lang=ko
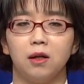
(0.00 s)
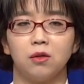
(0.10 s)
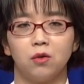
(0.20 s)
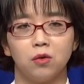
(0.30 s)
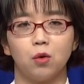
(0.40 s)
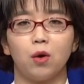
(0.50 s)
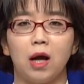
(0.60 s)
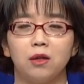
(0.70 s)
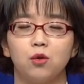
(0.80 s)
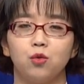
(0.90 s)
성경적으로
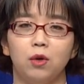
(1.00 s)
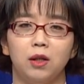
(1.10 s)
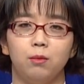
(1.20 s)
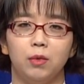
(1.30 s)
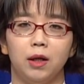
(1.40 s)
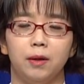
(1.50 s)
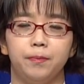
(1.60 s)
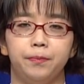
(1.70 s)
가르쳐줘야 됩니다.